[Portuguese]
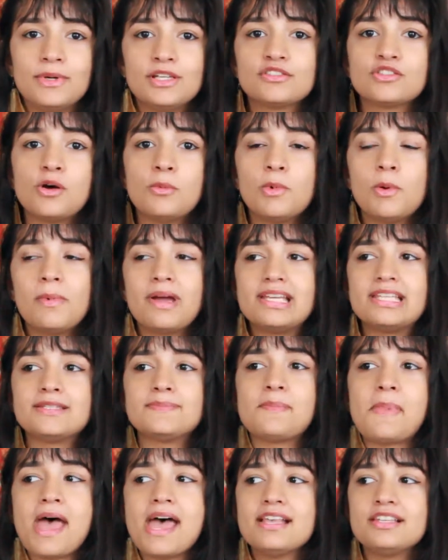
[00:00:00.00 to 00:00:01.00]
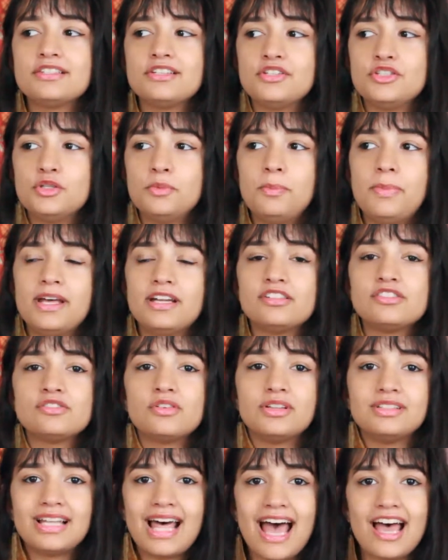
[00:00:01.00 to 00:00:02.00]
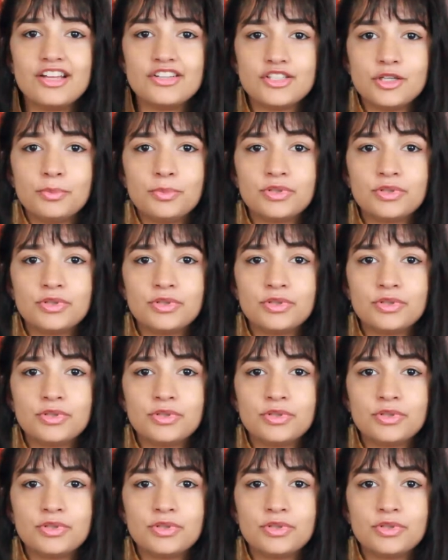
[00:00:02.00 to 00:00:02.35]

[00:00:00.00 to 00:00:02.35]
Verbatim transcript: mas como uma espécie de personagem,